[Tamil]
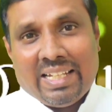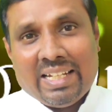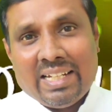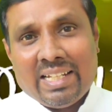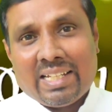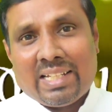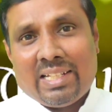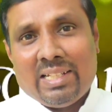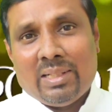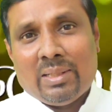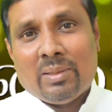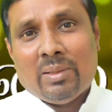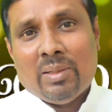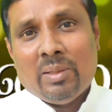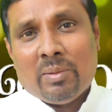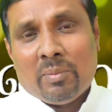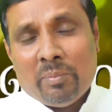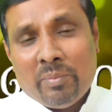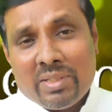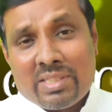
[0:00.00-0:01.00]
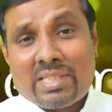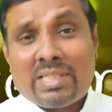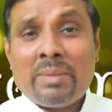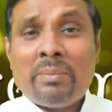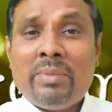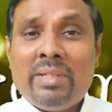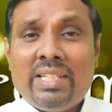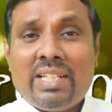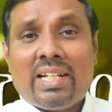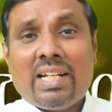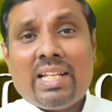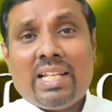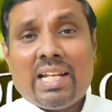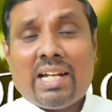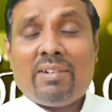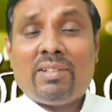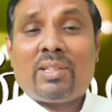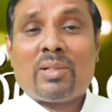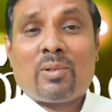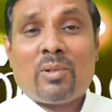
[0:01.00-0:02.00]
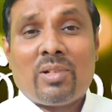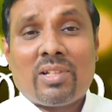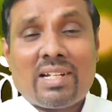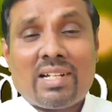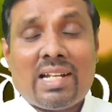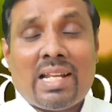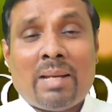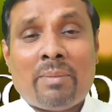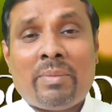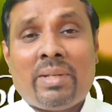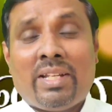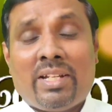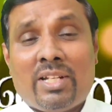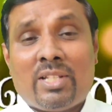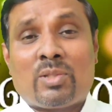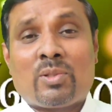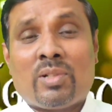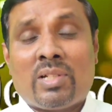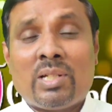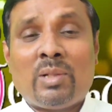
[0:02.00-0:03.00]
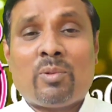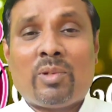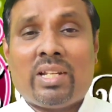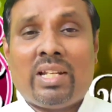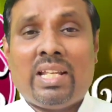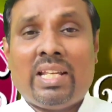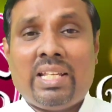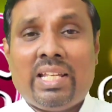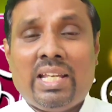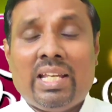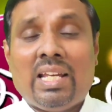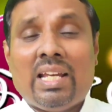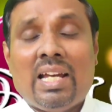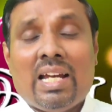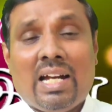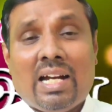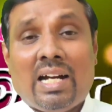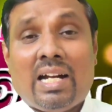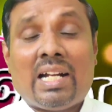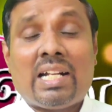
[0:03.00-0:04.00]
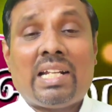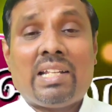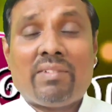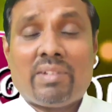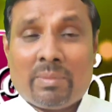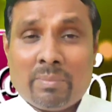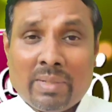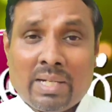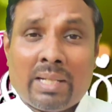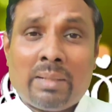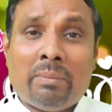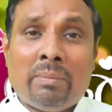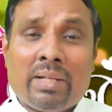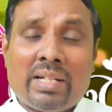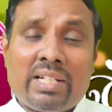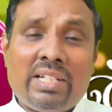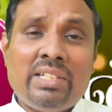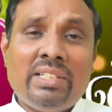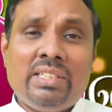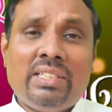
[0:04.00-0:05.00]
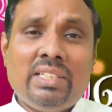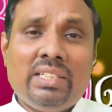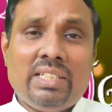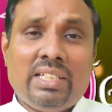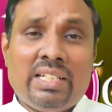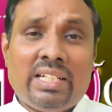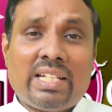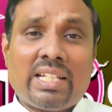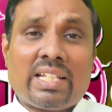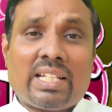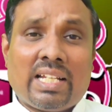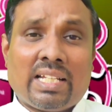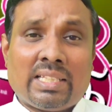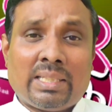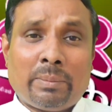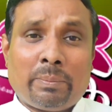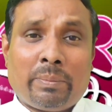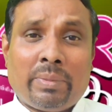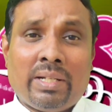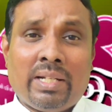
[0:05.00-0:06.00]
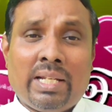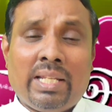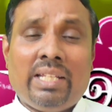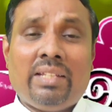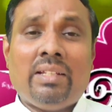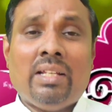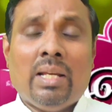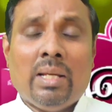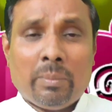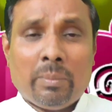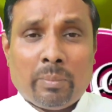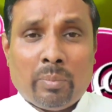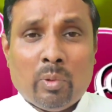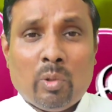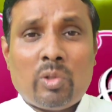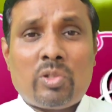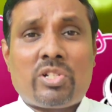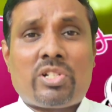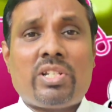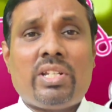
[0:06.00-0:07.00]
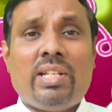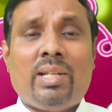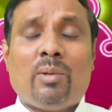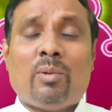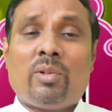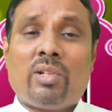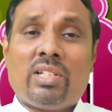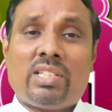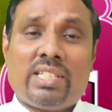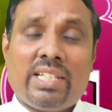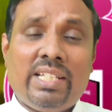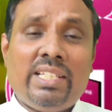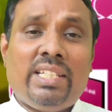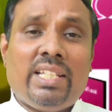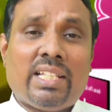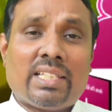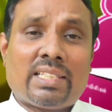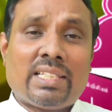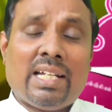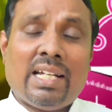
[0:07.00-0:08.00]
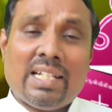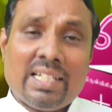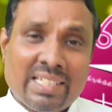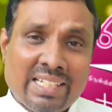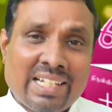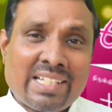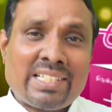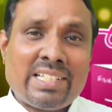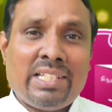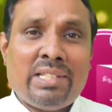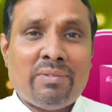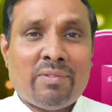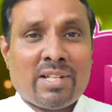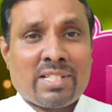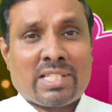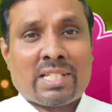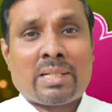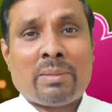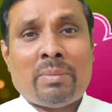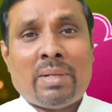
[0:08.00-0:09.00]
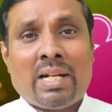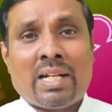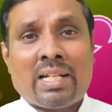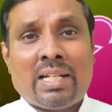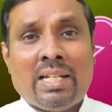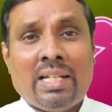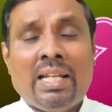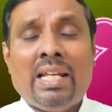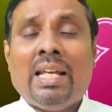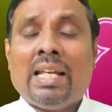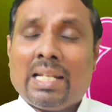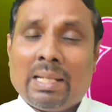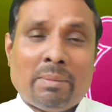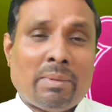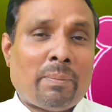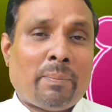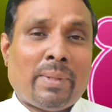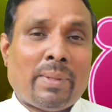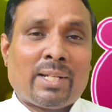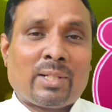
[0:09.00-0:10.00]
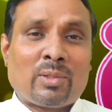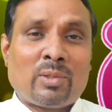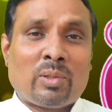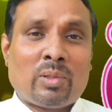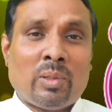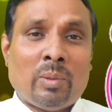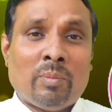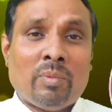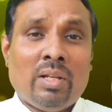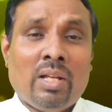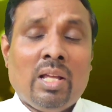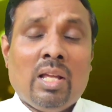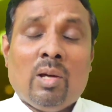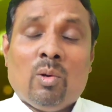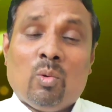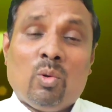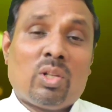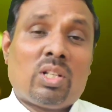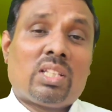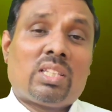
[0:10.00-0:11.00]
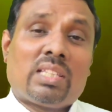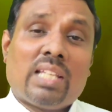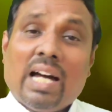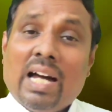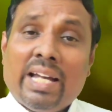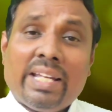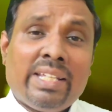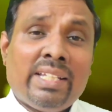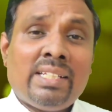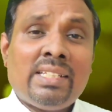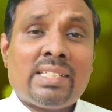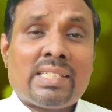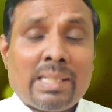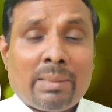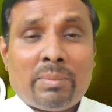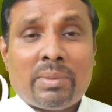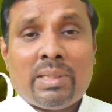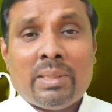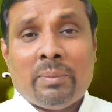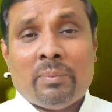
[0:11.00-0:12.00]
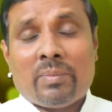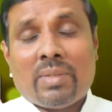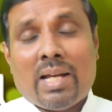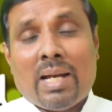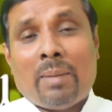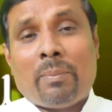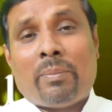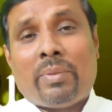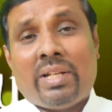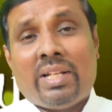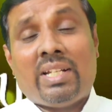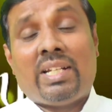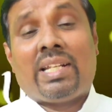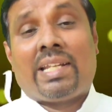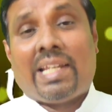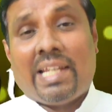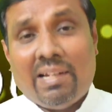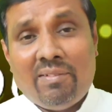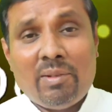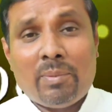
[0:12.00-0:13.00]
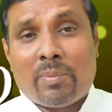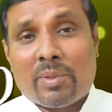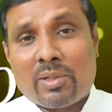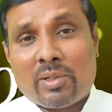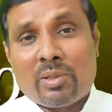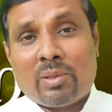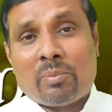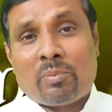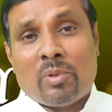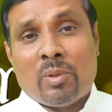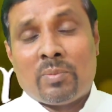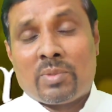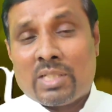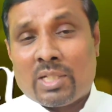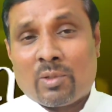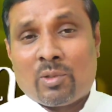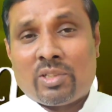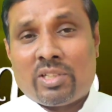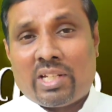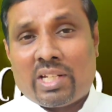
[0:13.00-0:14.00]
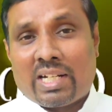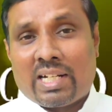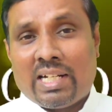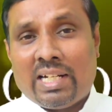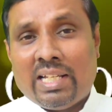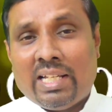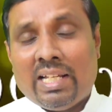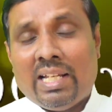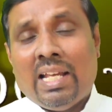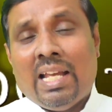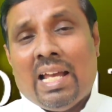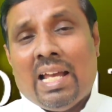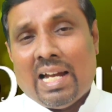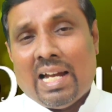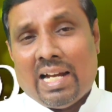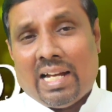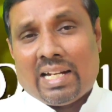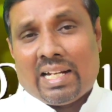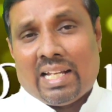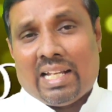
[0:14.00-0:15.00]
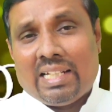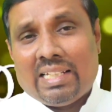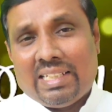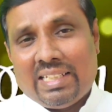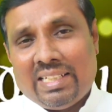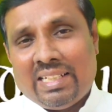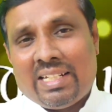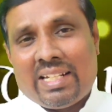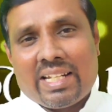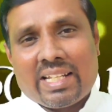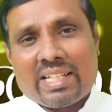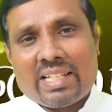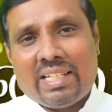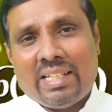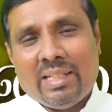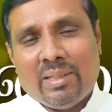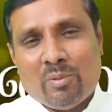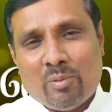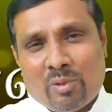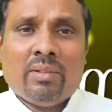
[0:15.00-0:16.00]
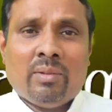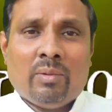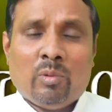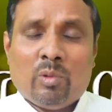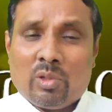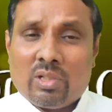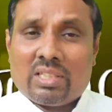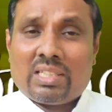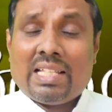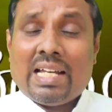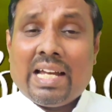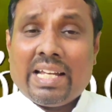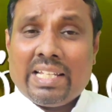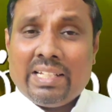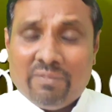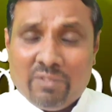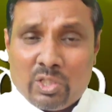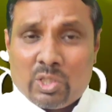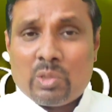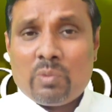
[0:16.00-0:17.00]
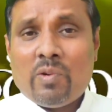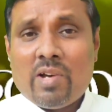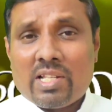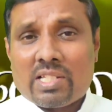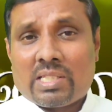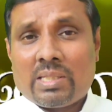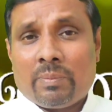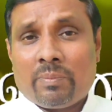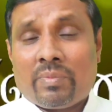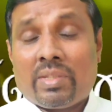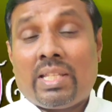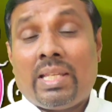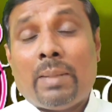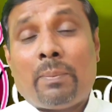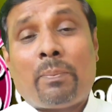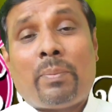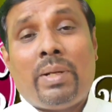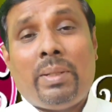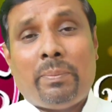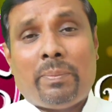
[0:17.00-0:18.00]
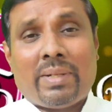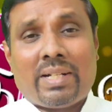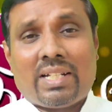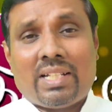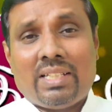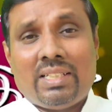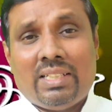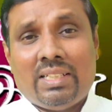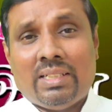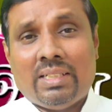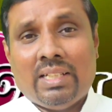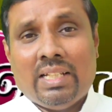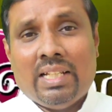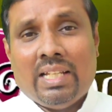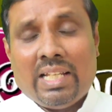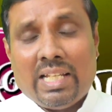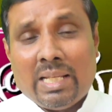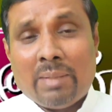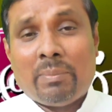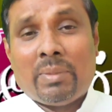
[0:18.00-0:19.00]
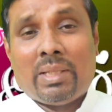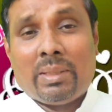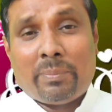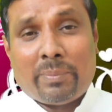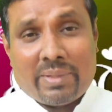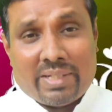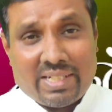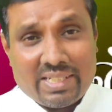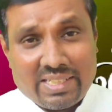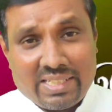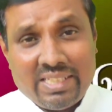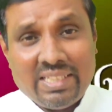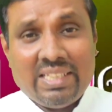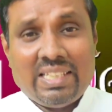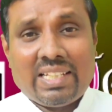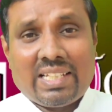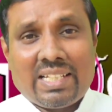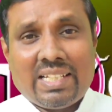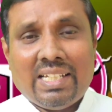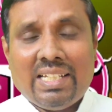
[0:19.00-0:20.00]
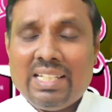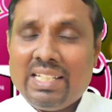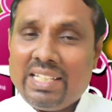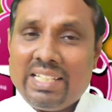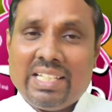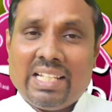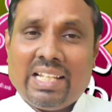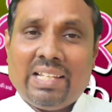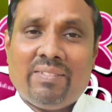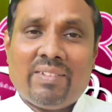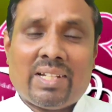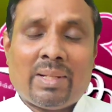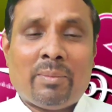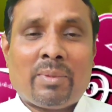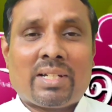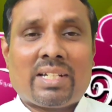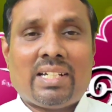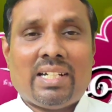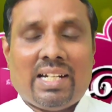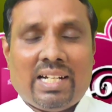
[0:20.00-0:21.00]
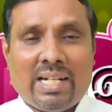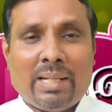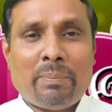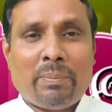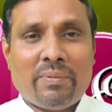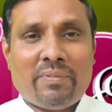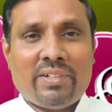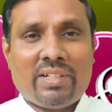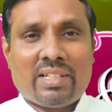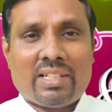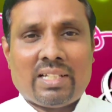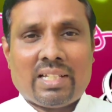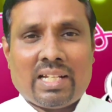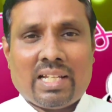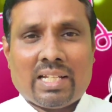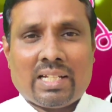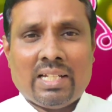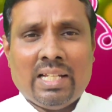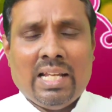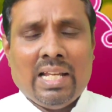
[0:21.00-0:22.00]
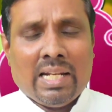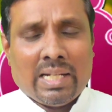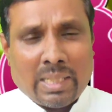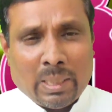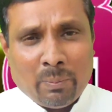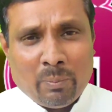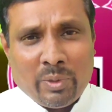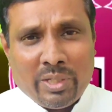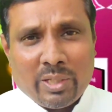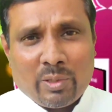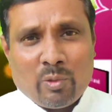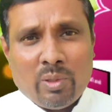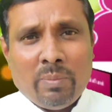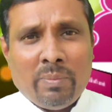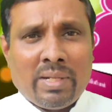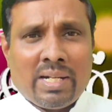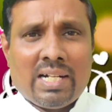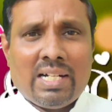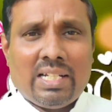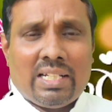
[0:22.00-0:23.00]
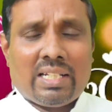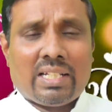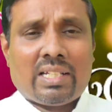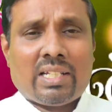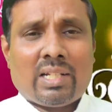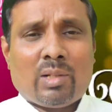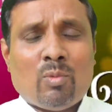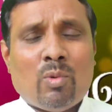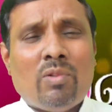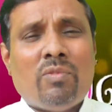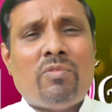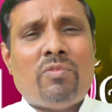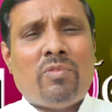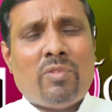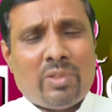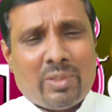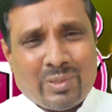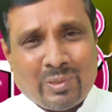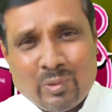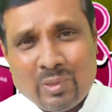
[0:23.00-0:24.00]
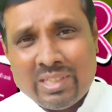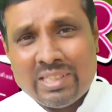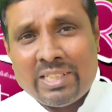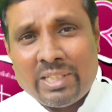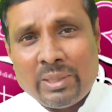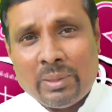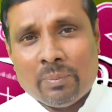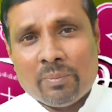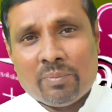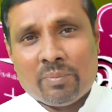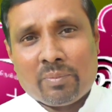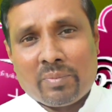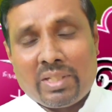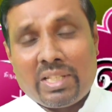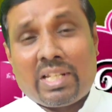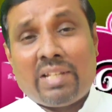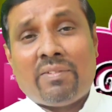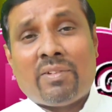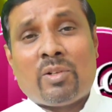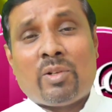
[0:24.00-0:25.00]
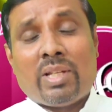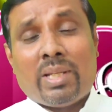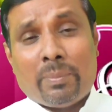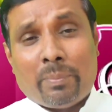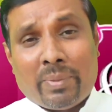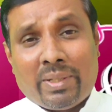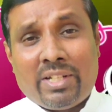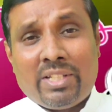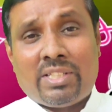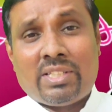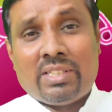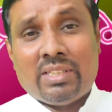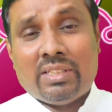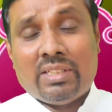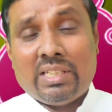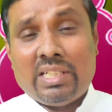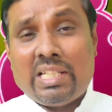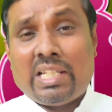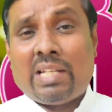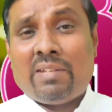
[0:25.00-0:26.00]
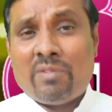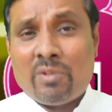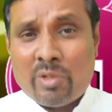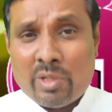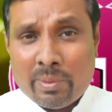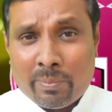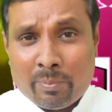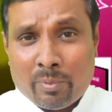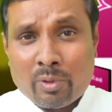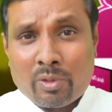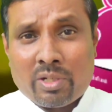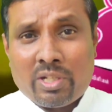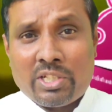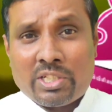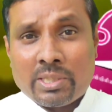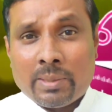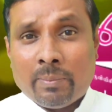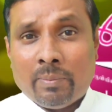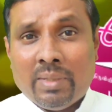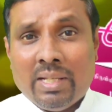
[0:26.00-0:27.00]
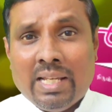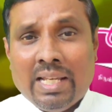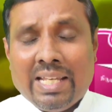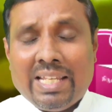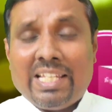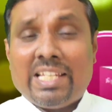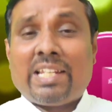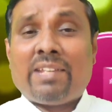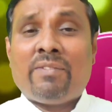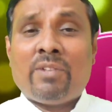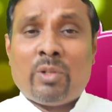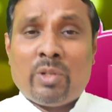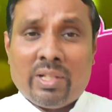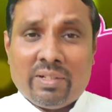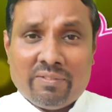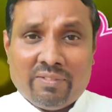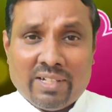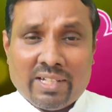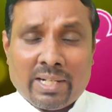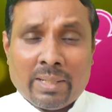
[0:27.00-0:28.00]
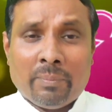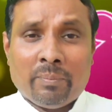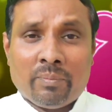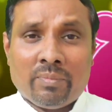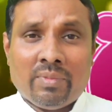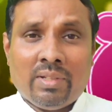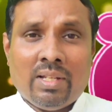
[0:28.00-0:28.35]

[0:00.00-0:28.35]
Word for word: எனக்கு மிச்ச மீதிகளையாவது கொடுக்கலாமே என்று சொன்ன உடனேயே ஆண்டவர் மனம் மகிழ்ந்து இன்றைக்கு அந்த பெண்ணை போற்றிய ஒரு செய்தியைத்தான் நற்செய்தி வாசகமாக நம்ம பார்க்கிறோம் ஒரு தாயின் சபதம் அப்படி என்று கேள்விப்பட்டிருப்போம் சகோதரர்களே ஆனால் இன்றைக்கு ஒரு தாயின் விசுவாசம் எப்படிப்பட்டது என்பதை பற்றி சிந்திக்க இறைவன் நமக்கு அழைப்பு விடுக்கிறார் நம்முடைய குடும்பங்களில் இருக்கிற ஒவ்வொரு குழந்தையும் இறைவனுடைய பரிசு இறைவனுடைய பொக்கிஷம் இறைவனுடைய வரம்